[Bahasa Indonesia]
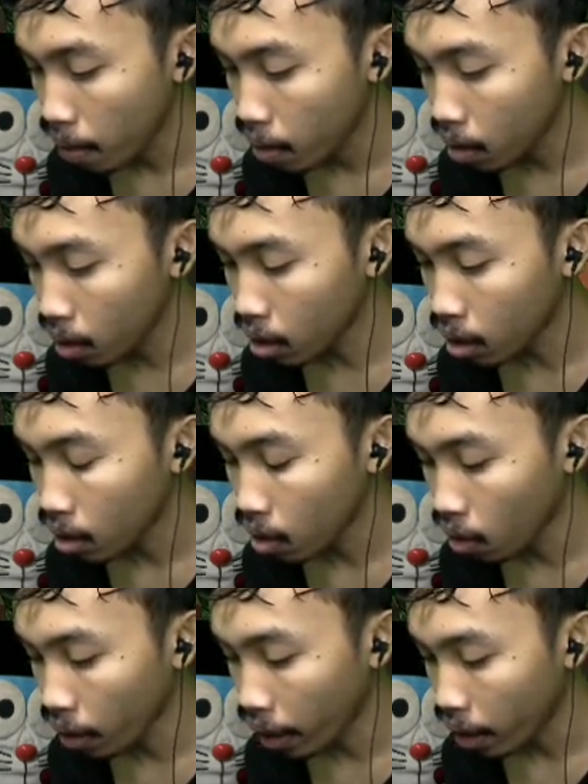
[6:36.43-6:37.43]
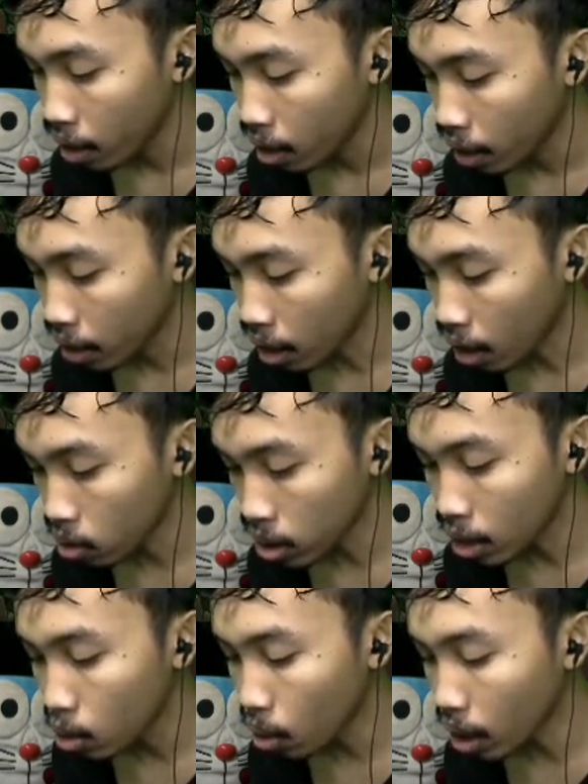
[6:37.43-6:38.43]
Uh. Oke, kita harus
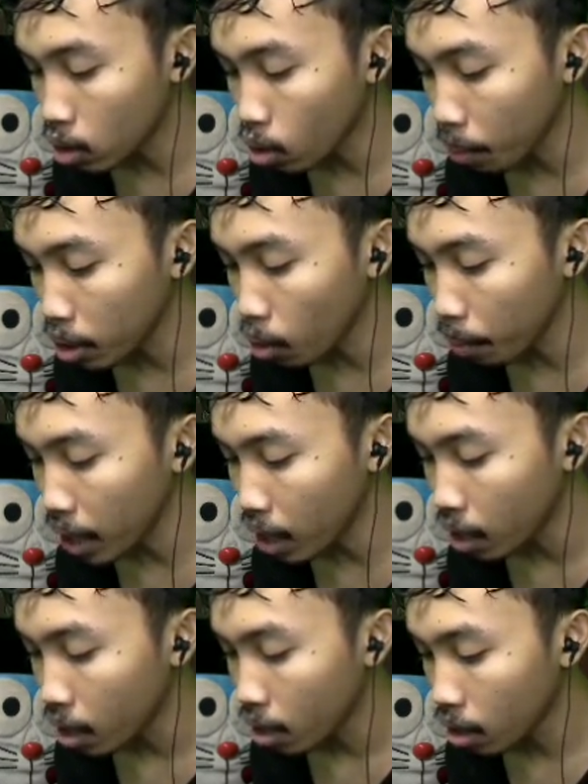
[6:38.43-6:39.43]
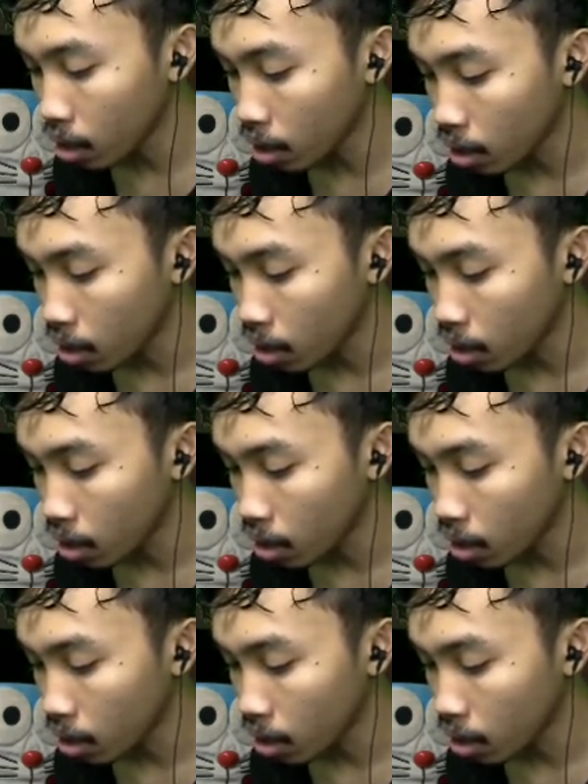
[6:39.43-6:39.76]
hancurkan zombie-zombie ini. Uh.